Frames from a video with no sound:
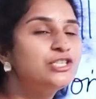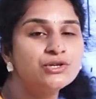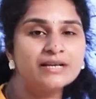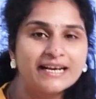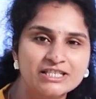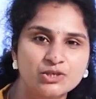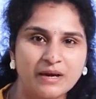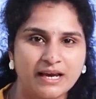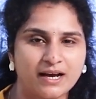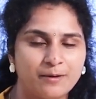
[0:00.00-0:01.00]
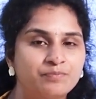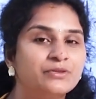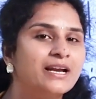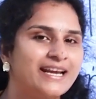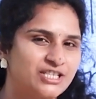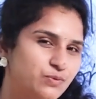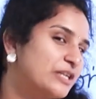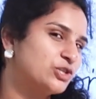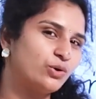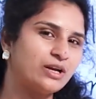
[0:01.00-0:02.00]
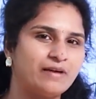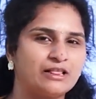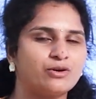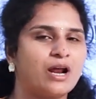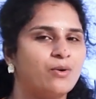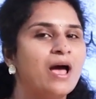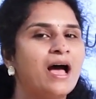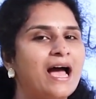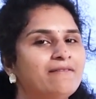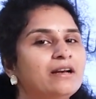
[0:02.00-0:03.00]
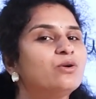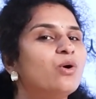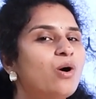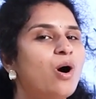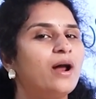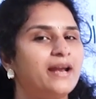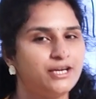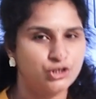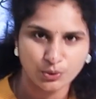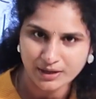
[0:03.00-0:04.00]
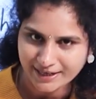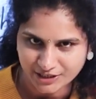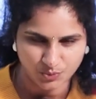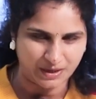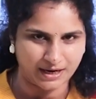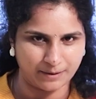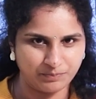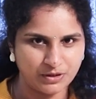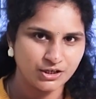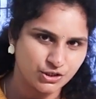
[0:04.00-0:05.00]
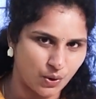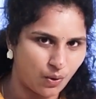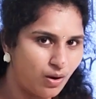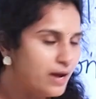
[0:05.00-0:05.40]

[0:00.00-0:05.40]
మీట్ యూ నెక్స్ట్ వీక్ నేను నెక్స్ట్ వీక్ టూర్కి వెళ్తున్నాను ఐ విల్ గో ఆన్ ఎ టూర్ నెక్స్ట్ వీక్ సో